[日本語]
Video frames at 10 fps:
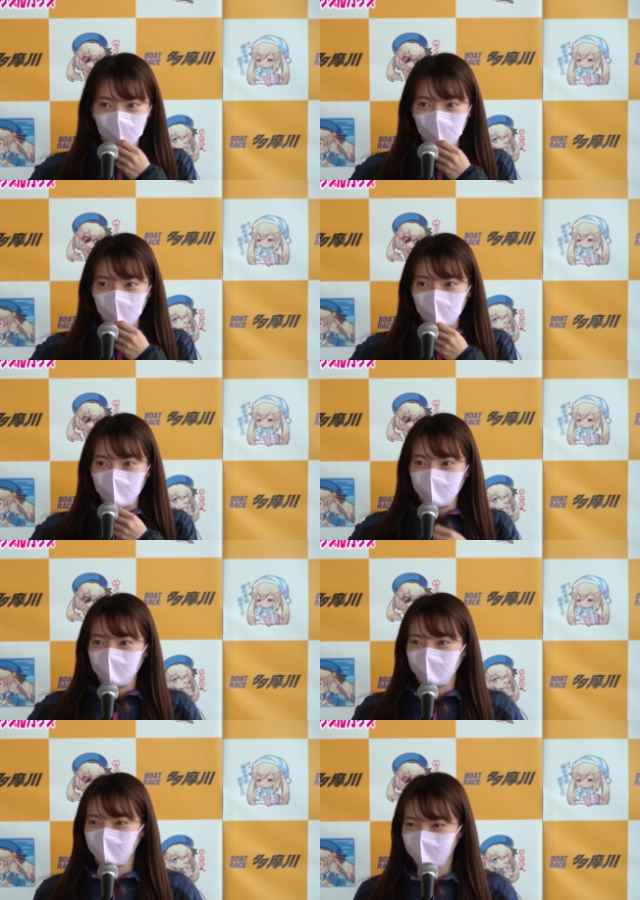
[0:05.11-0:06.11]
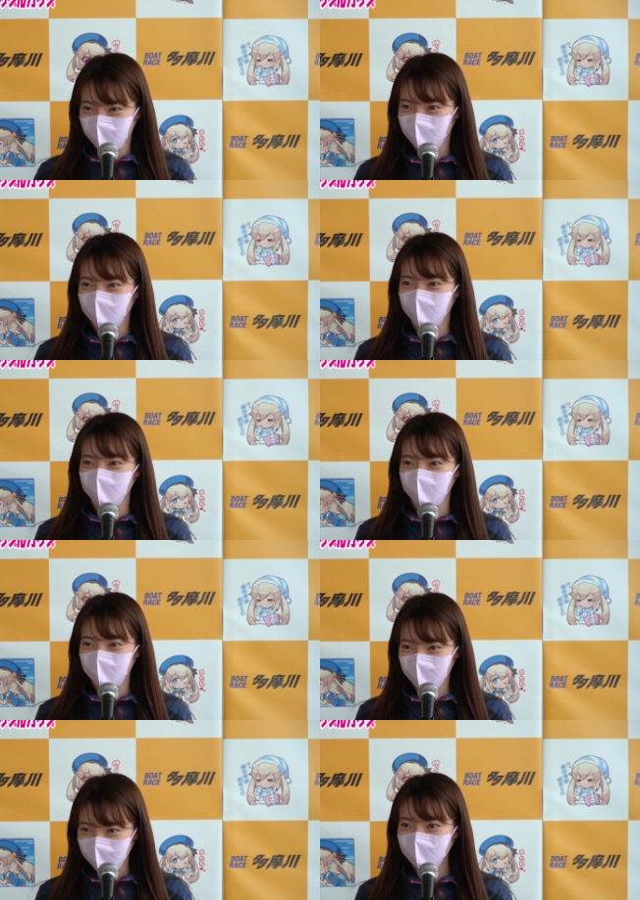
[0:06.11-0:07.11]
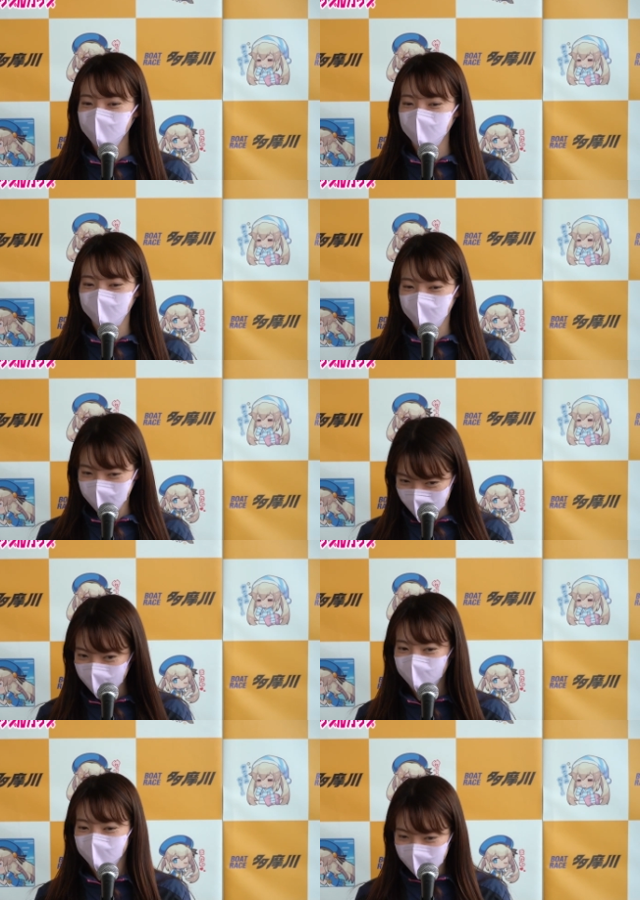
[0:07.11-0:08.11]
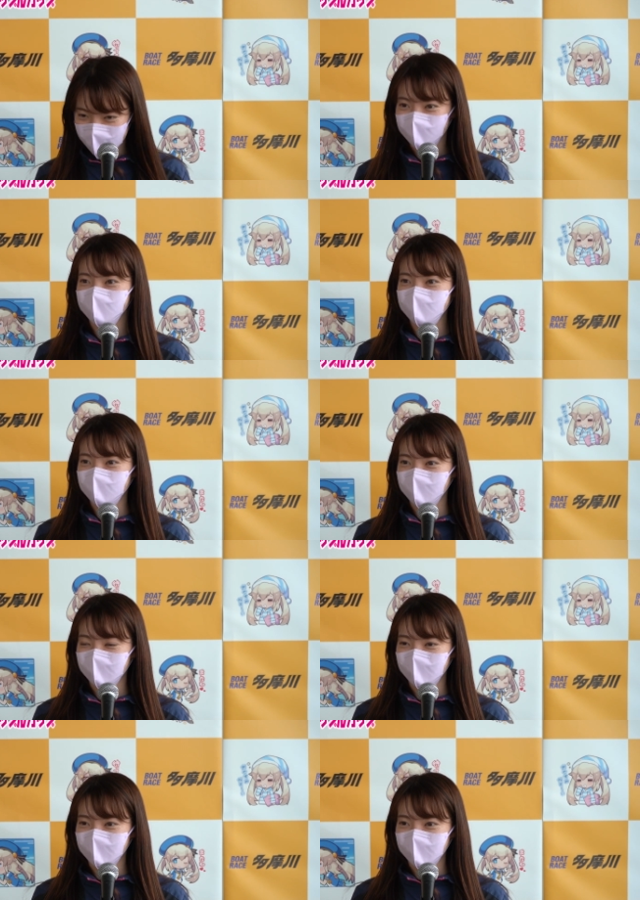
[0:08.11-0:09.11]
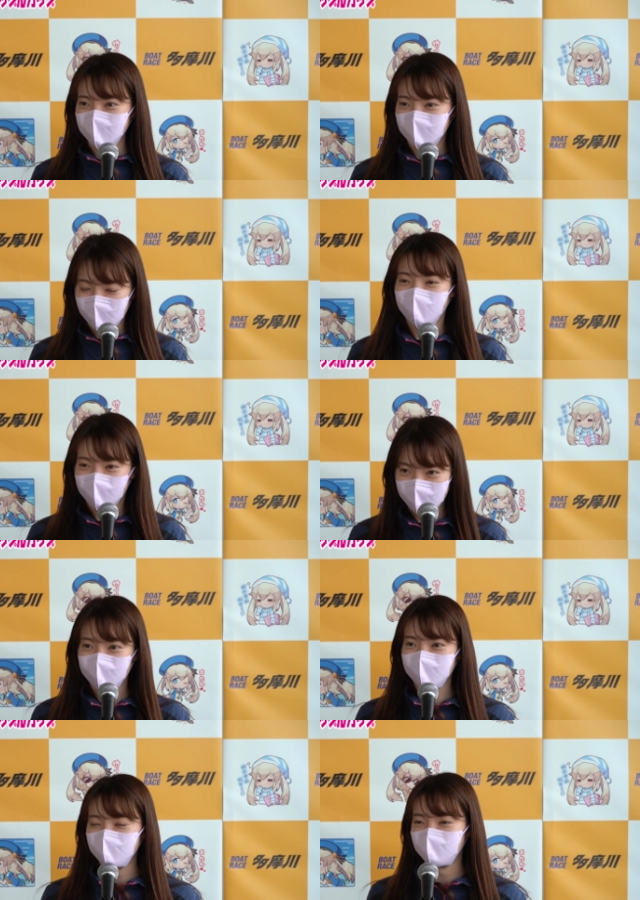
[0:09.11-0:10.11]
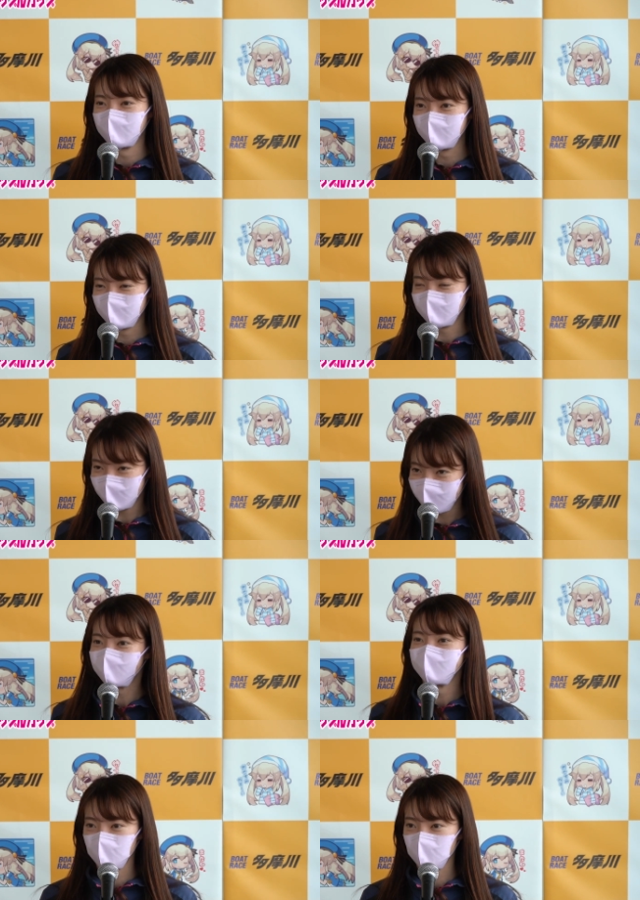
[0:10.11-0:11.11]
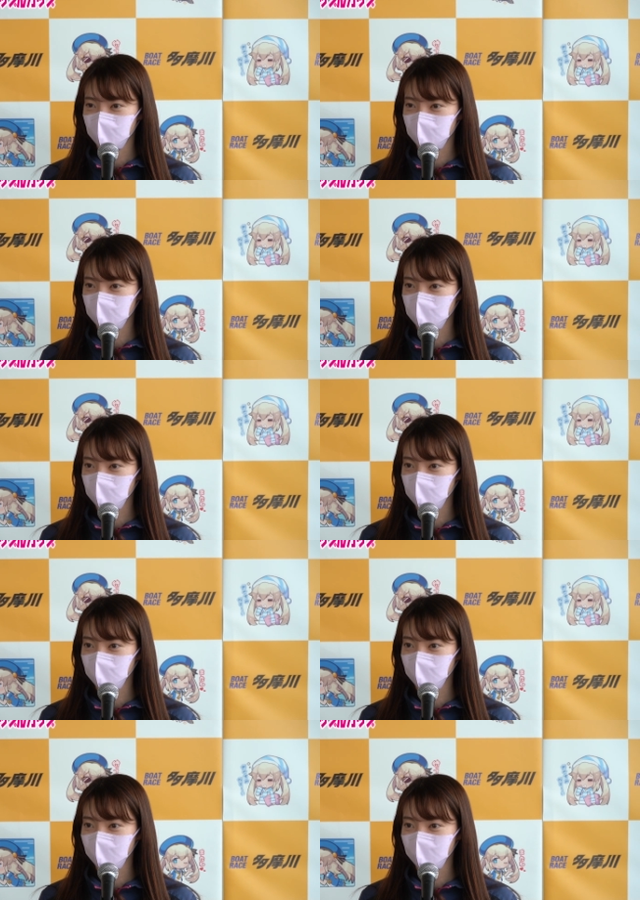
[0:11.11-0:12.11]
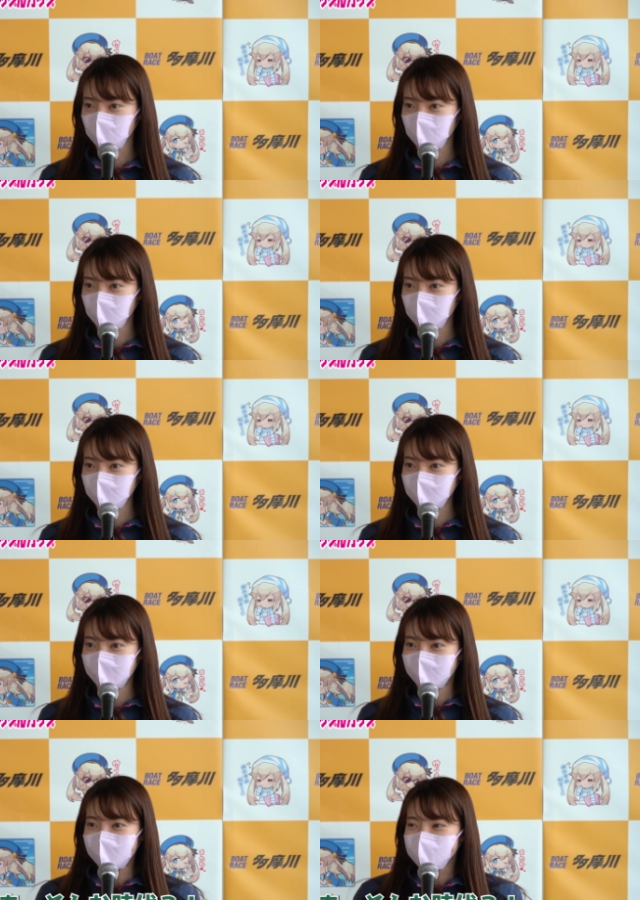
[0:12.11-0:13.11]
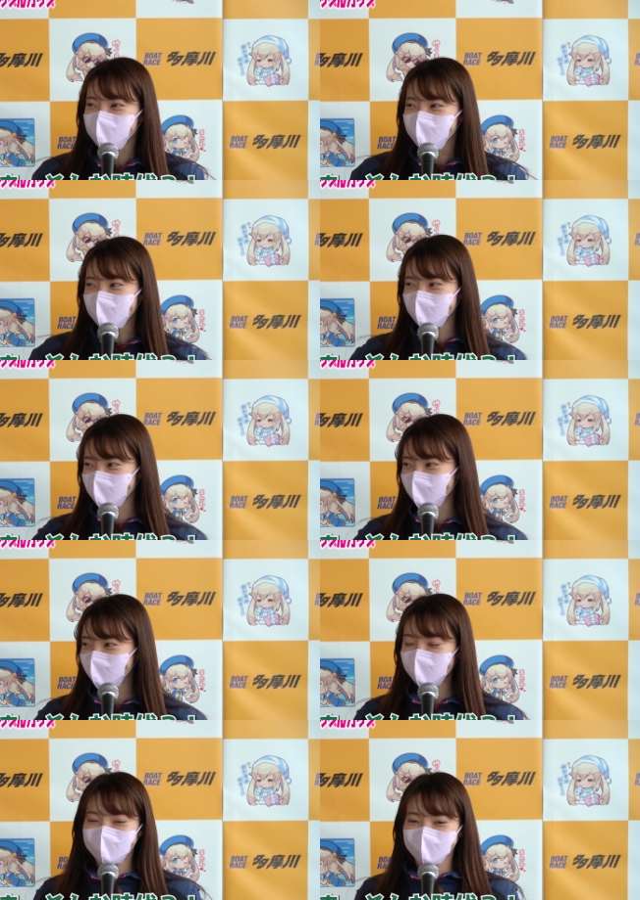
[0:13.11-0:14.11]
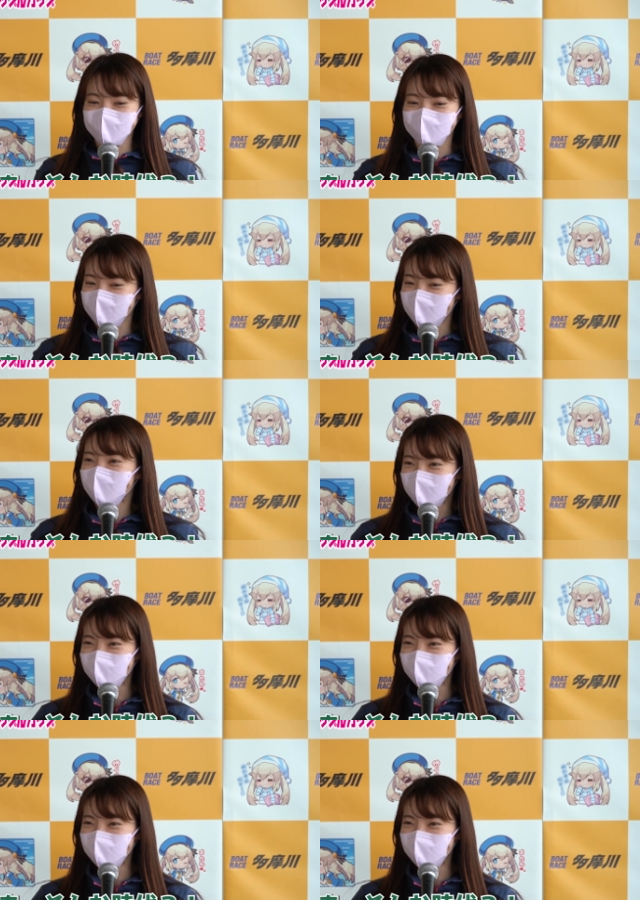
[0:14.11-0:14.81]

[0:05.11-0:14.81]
さあ中村選手おはようございます去年もねインタビューありがとうございました、はい、白米ブームは過ぎましたかあそんな時代いや過ぎてない